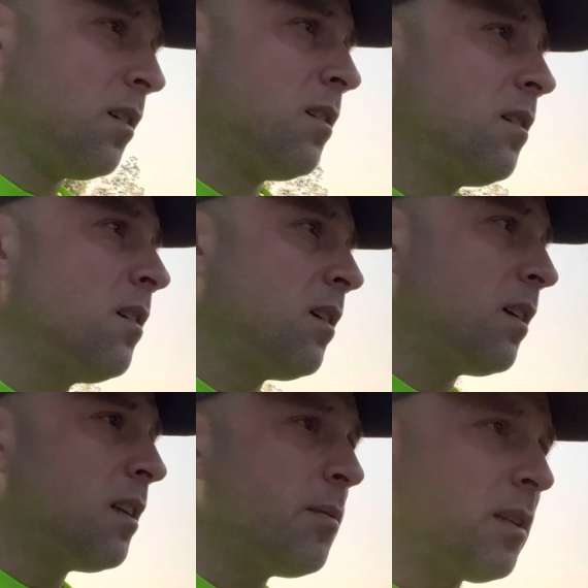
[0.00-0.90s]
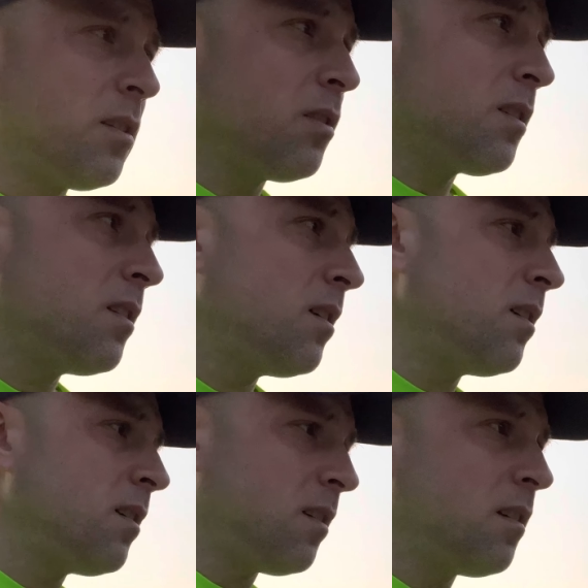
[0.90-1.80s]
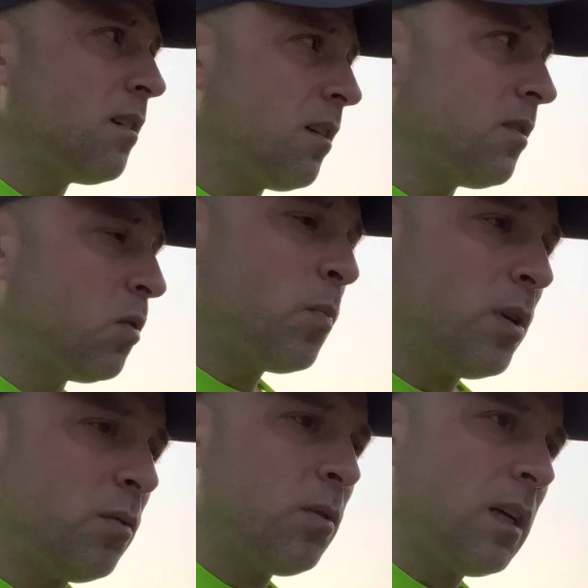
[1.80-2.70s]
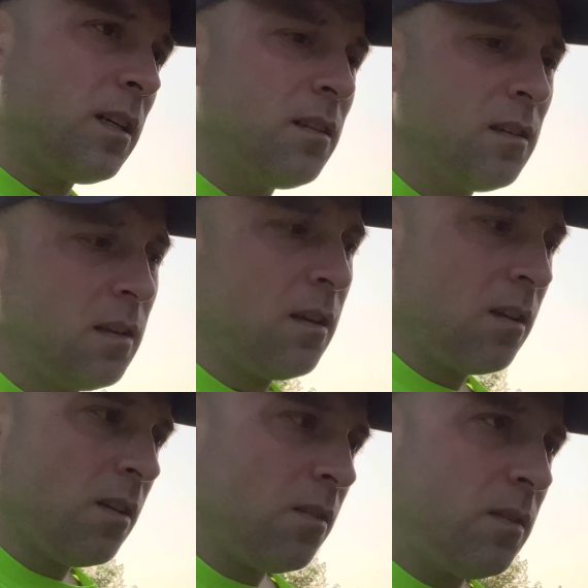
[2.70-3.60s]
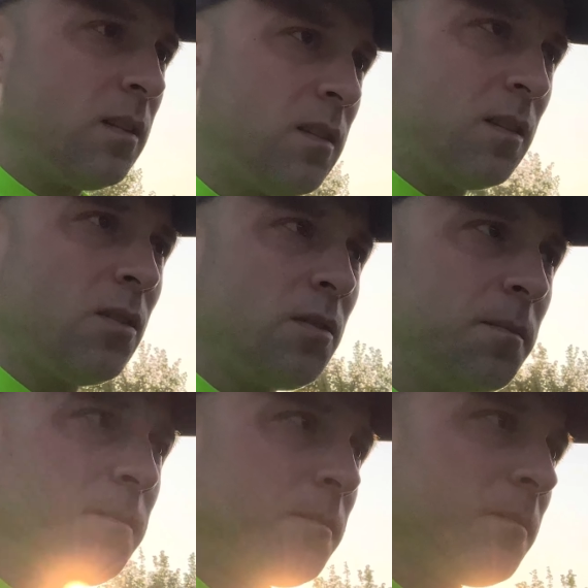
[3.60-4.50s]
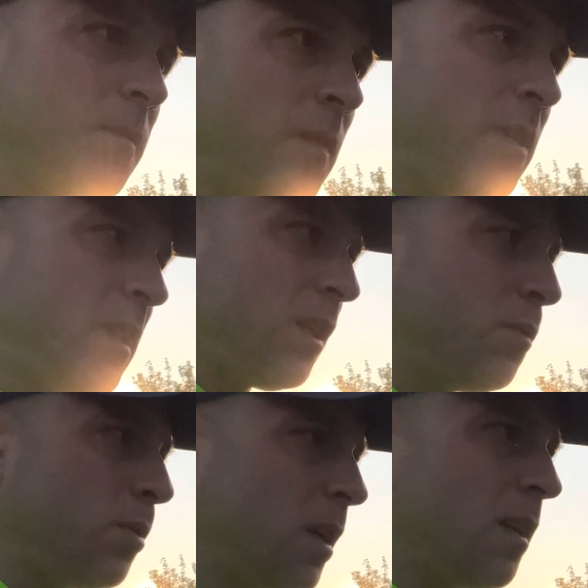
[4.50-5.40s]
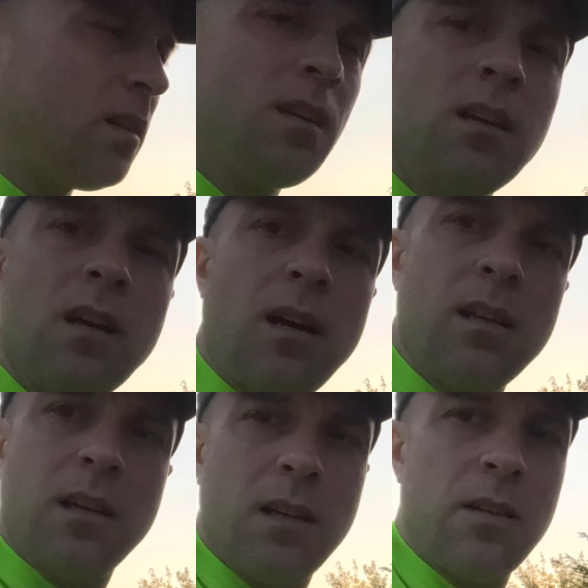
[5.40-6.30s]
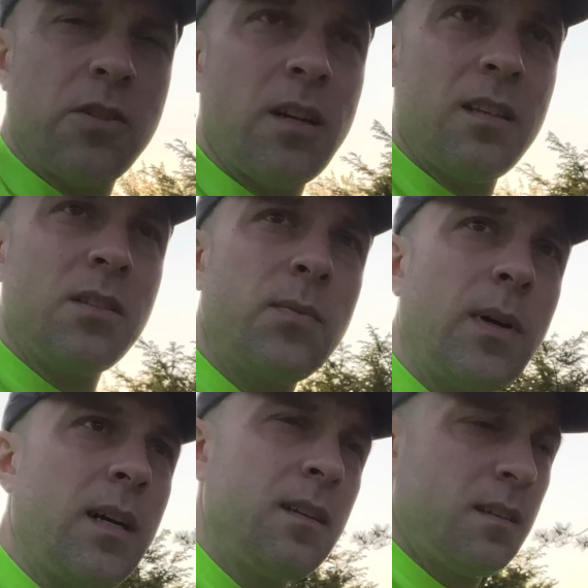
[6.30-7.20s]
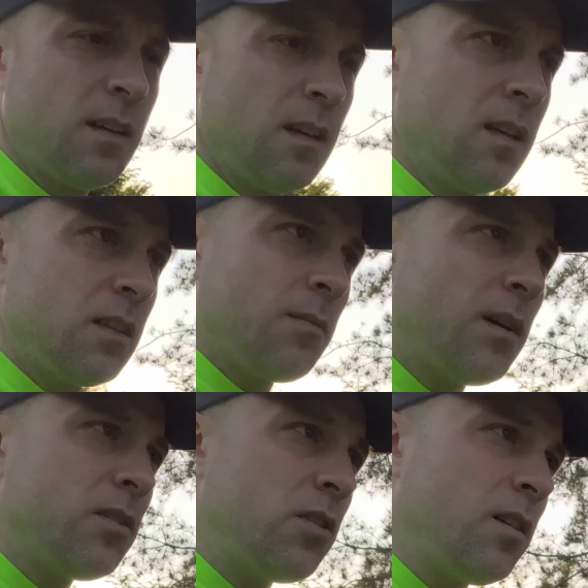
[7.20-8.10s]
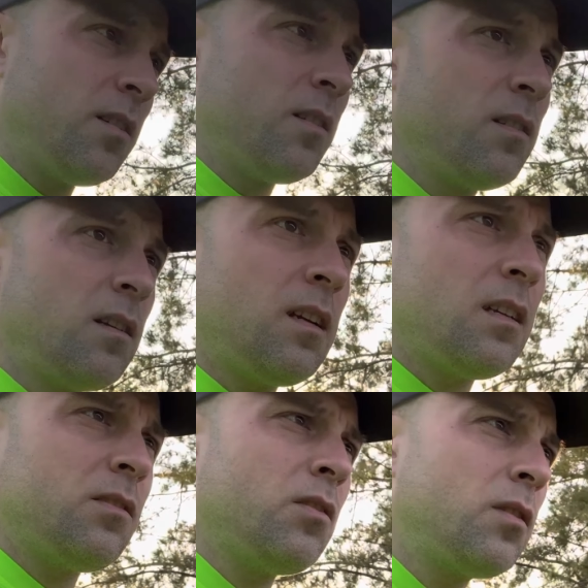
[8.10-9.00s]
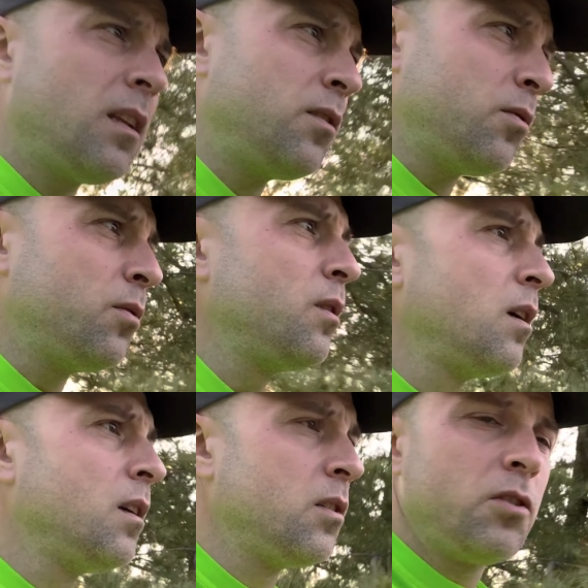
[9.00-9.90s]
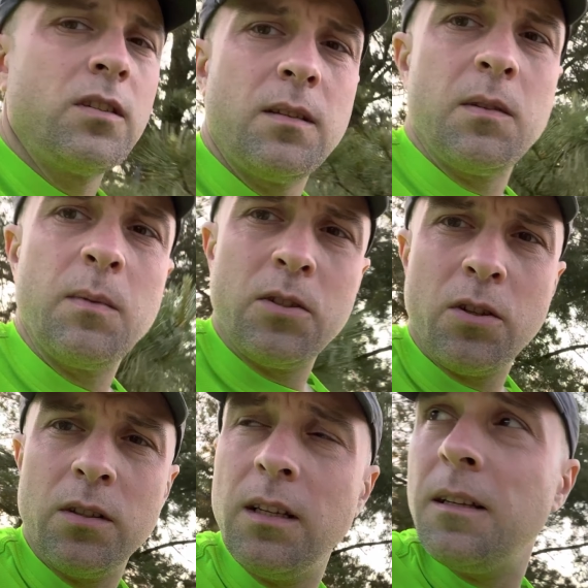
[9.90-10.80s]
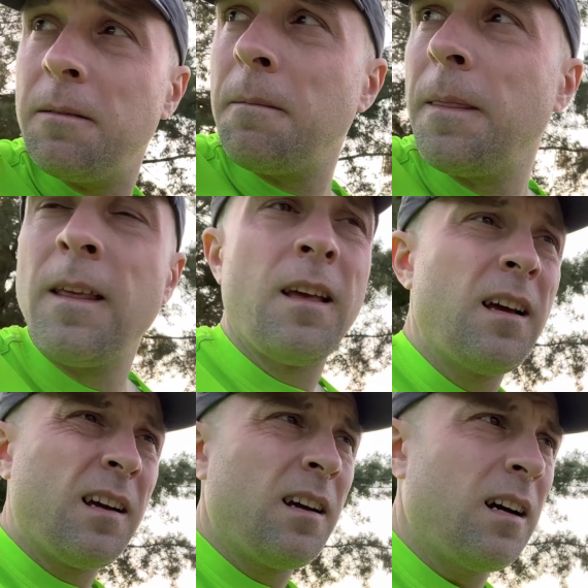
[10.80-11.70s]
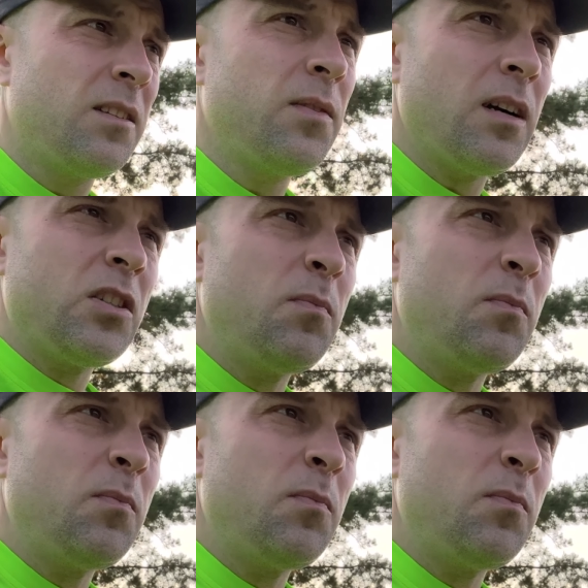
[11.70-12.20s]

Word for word: A klimat nocny jest super tutaj, więc no wystartuję, ale szaleństwa nie będzie. Raz ze względu, że jestem zmęczony, a dwa, że